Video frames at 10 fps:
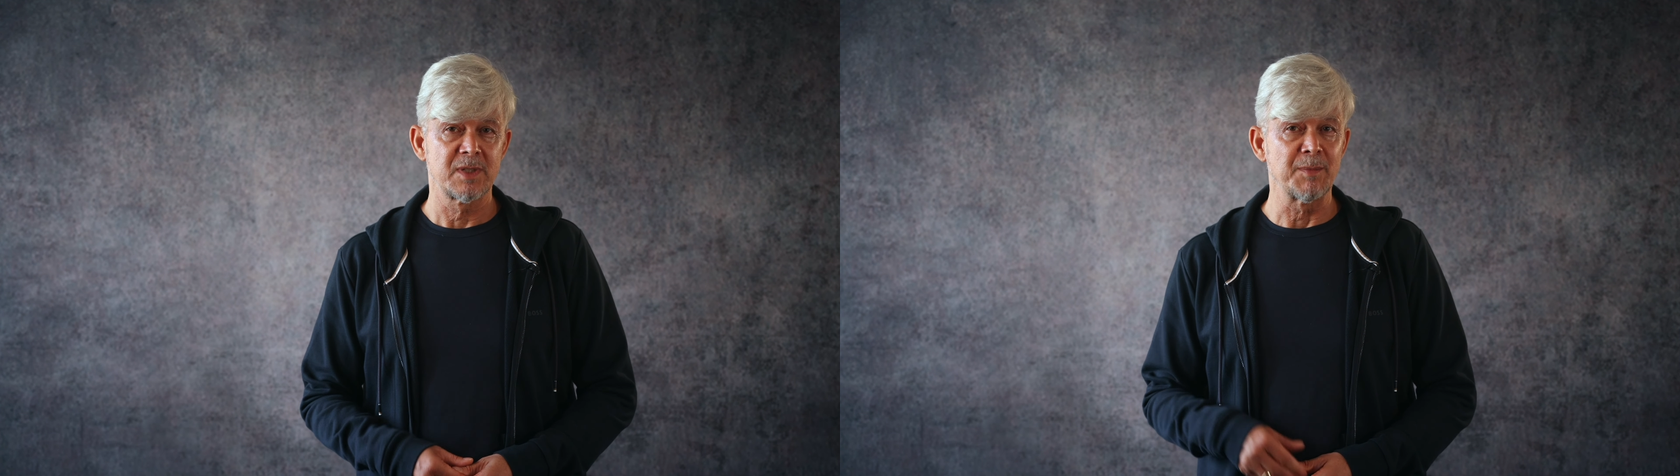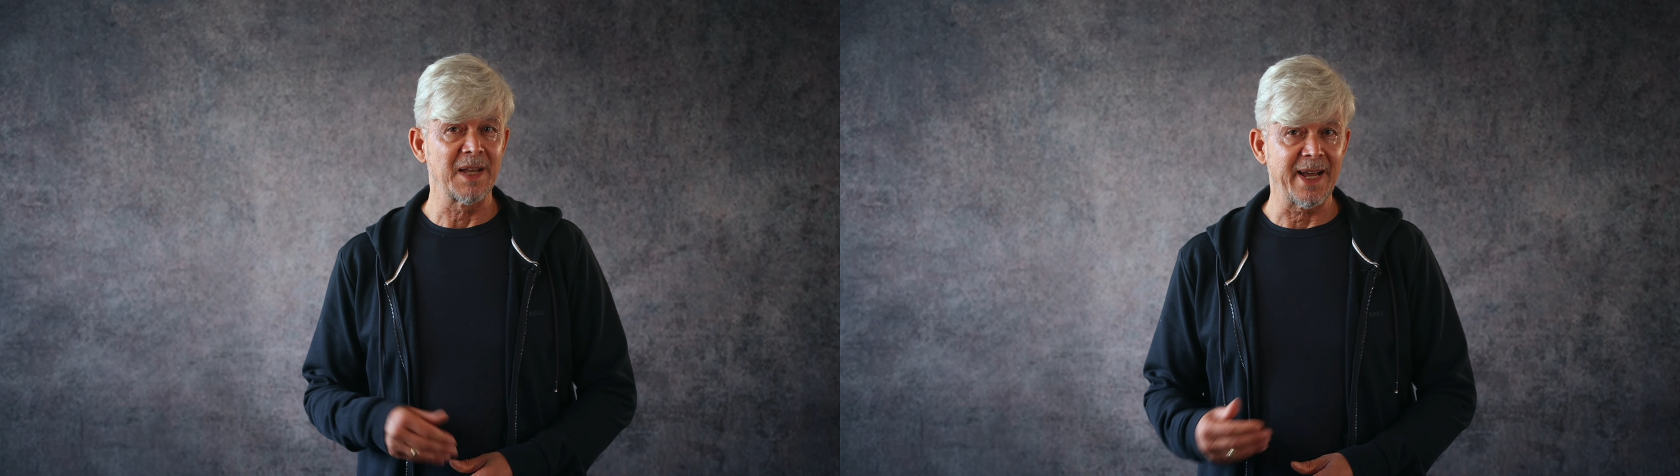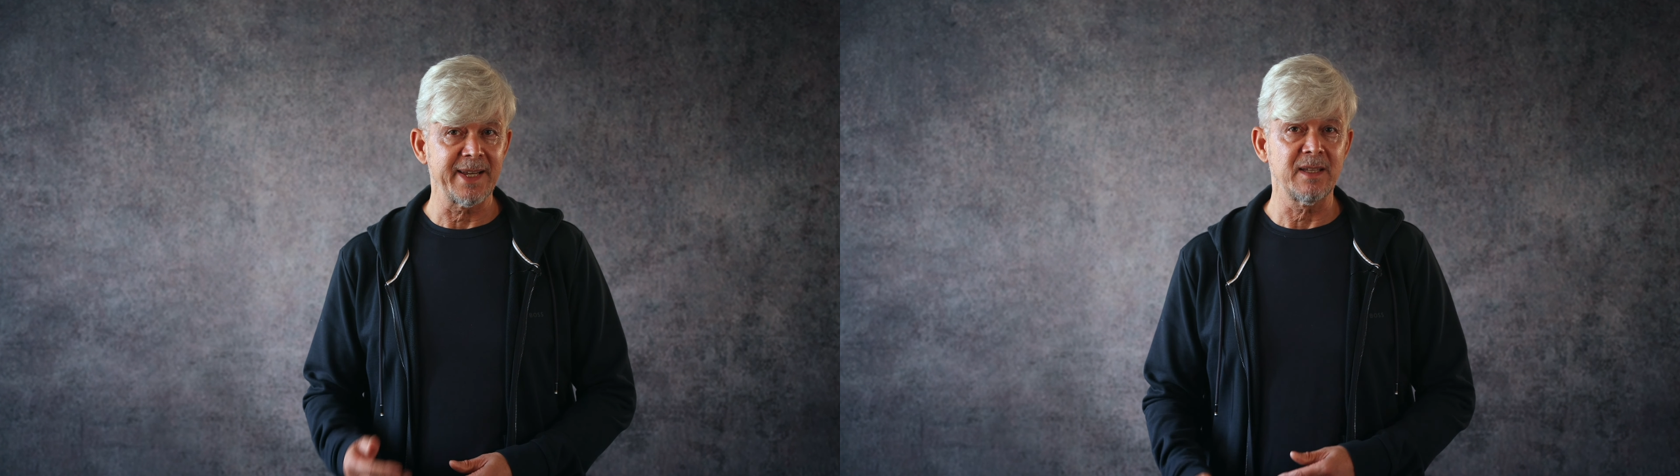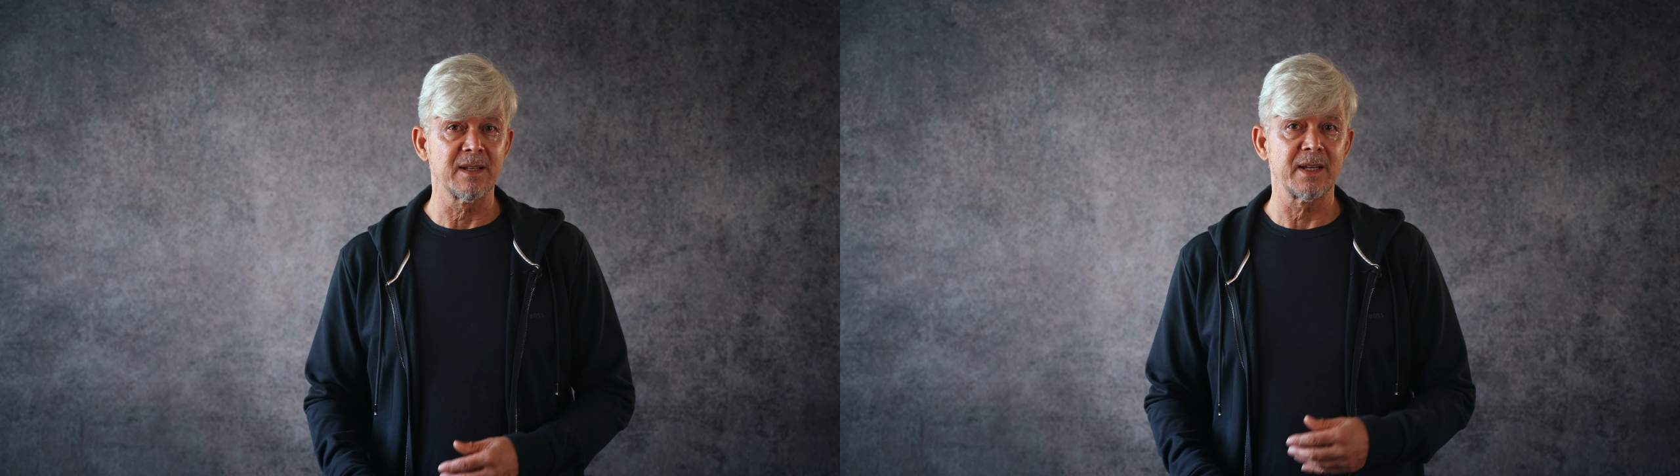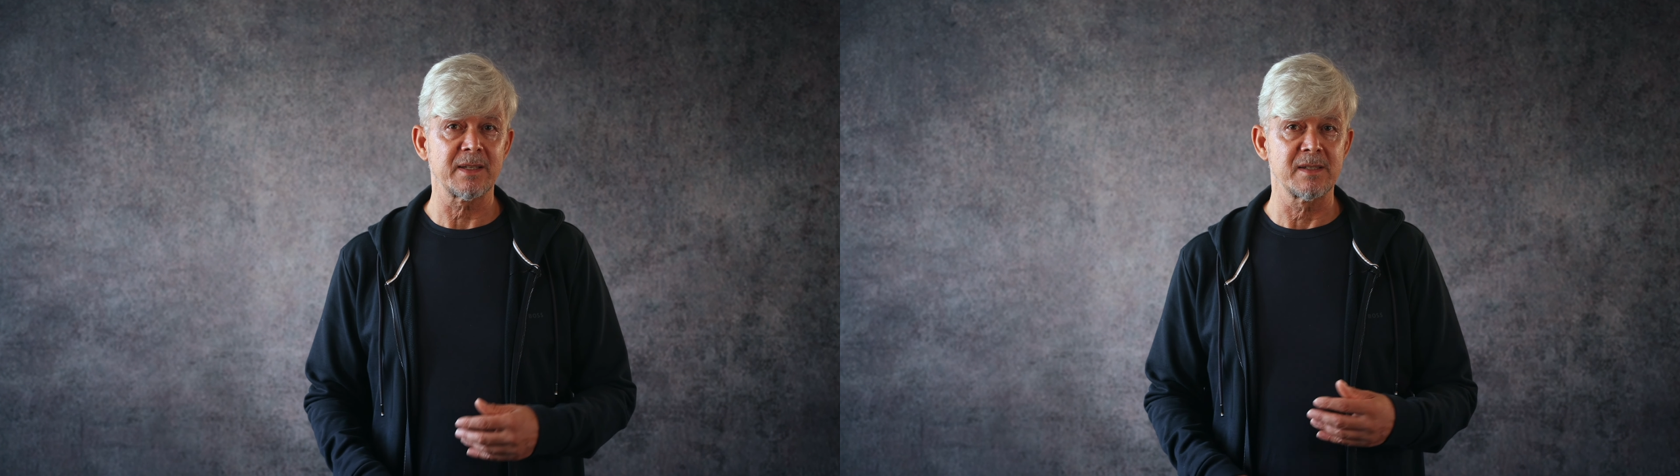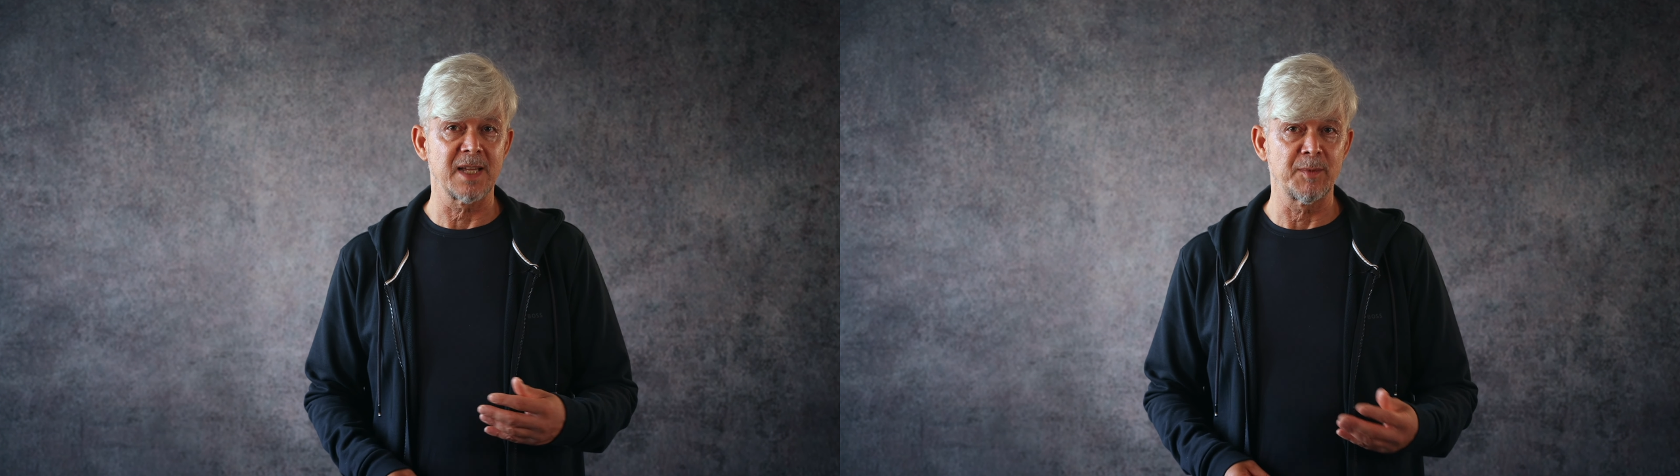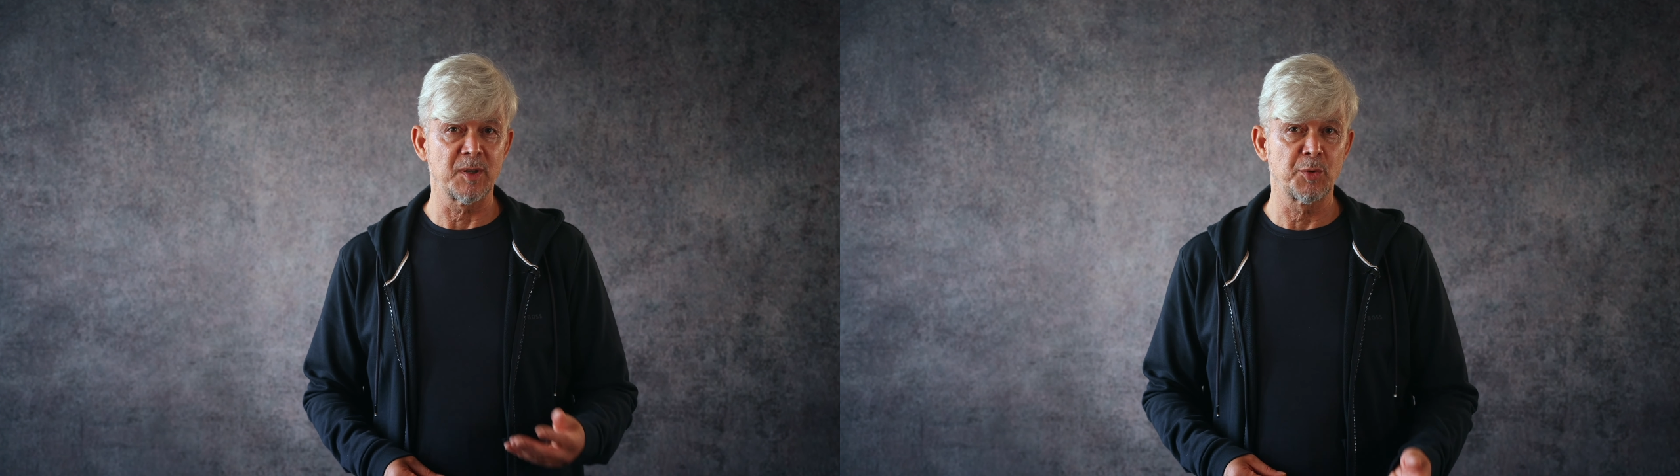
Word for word: haben ihre Eigenarten, sie haben ihre